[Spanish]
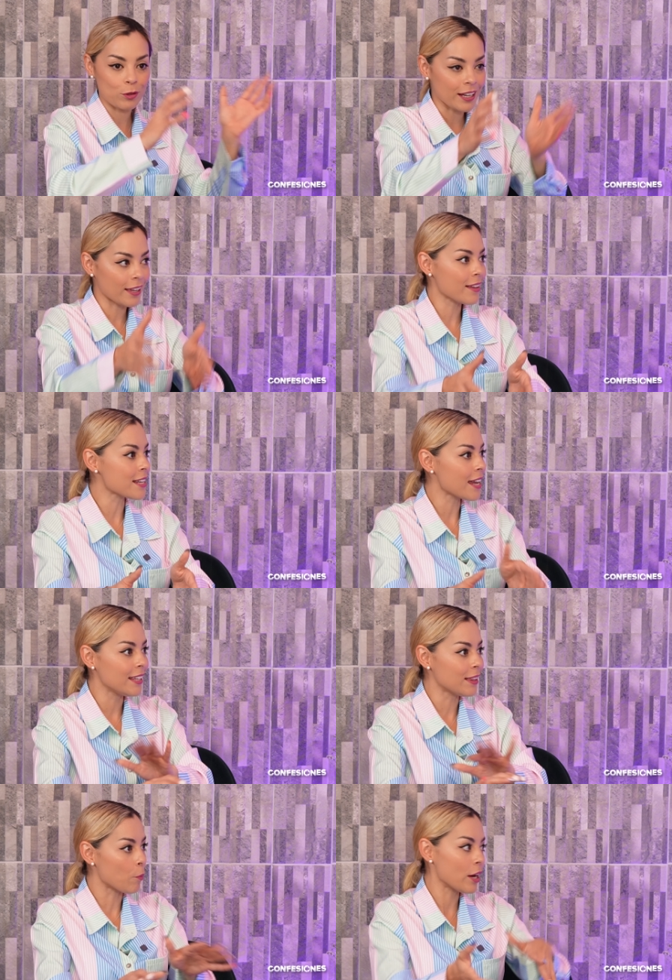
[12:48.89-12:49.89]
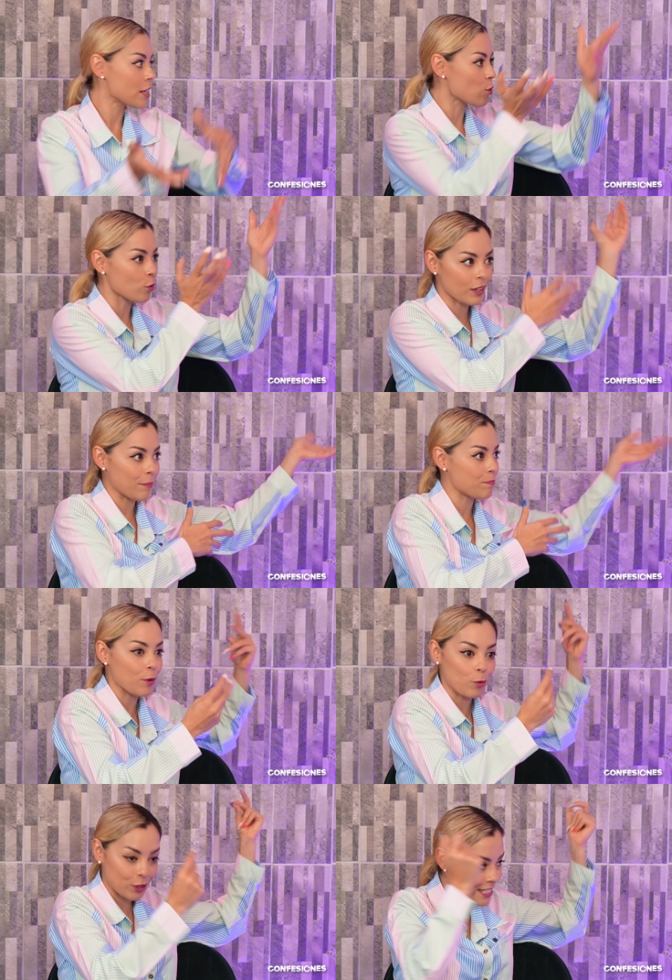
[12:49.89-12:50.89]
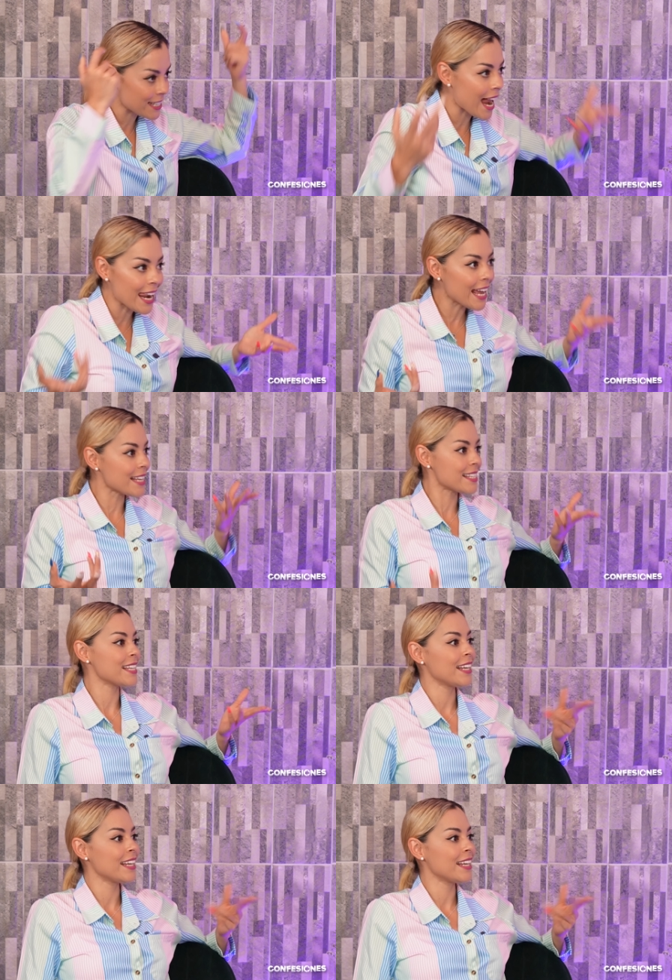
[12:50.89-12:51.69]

te quedas ahí, te mueres, o te, sales.